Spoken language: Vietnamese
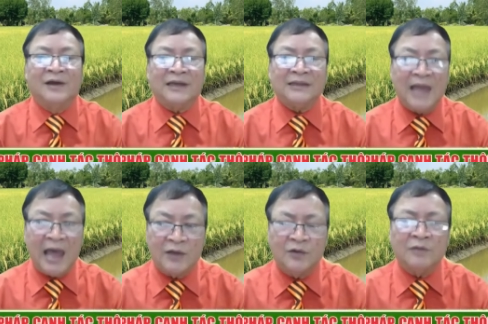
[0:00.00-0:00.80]
và cái
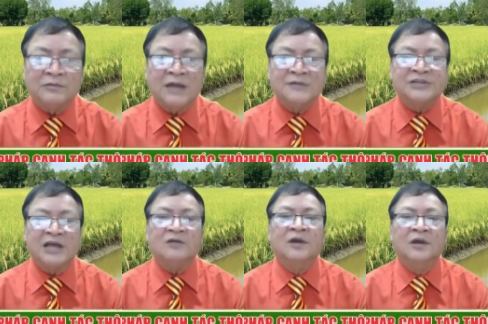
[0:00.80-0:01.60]
tài của nông dân làm
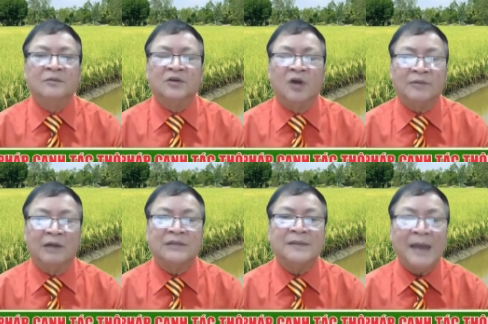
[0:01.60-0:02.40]
sao mình hợp
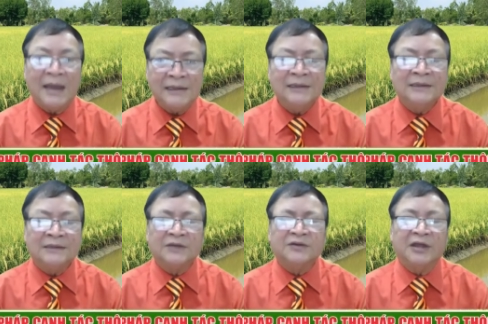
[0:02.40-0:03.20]
đồng với máy
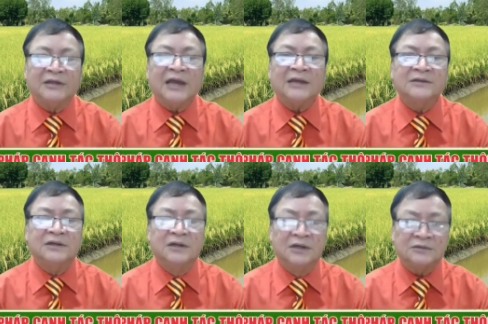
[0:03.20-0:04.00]
để có thể cắt
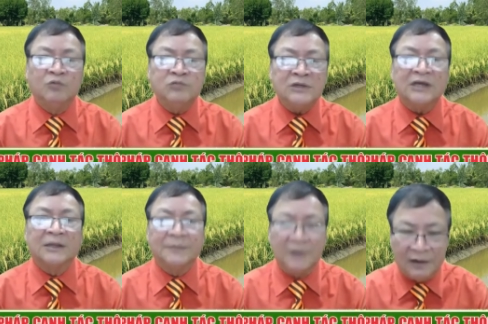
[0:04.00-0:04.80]
được đúng cái
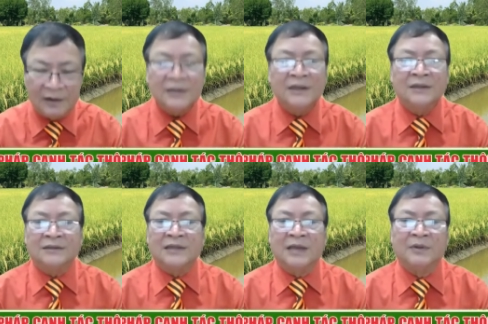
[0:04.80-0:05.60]
thời điểm đó
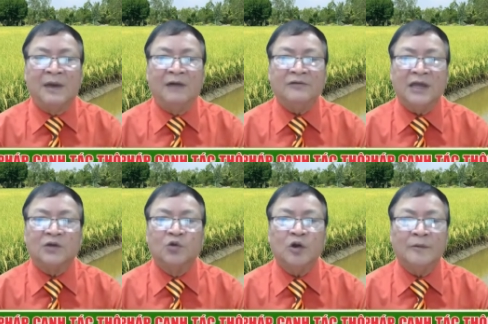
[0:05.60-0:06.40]
và mình bảo vệ
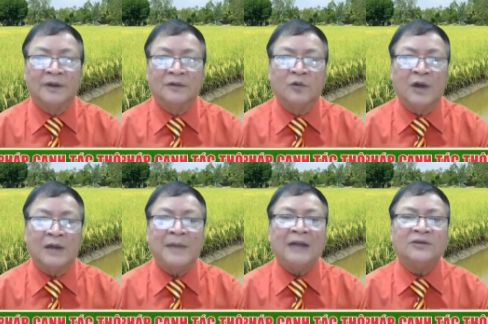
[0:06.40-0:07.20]
hạt lúa của mình
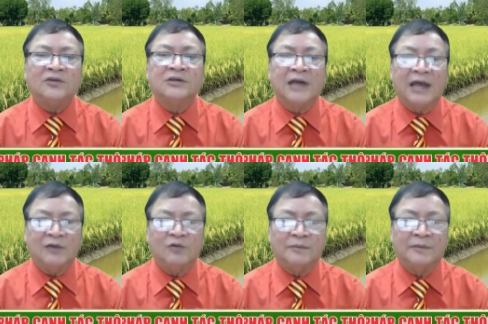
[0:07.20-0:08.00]
qua bán cho thương
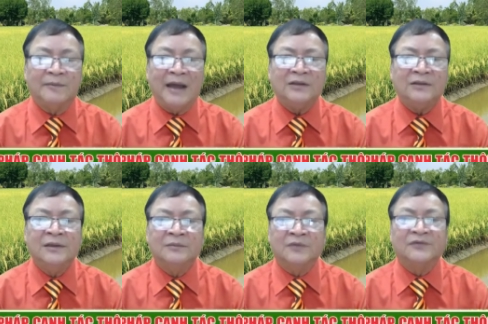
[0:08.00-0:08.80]
lái hoặc mình bán
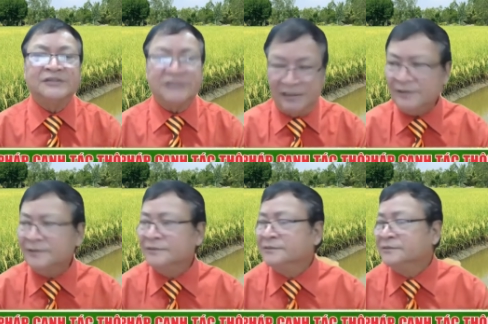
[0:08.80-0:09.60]
mình phơi
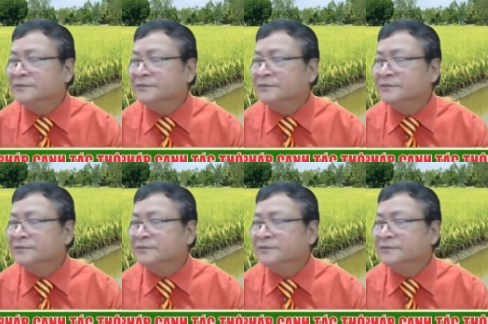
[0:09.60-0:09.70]
sấy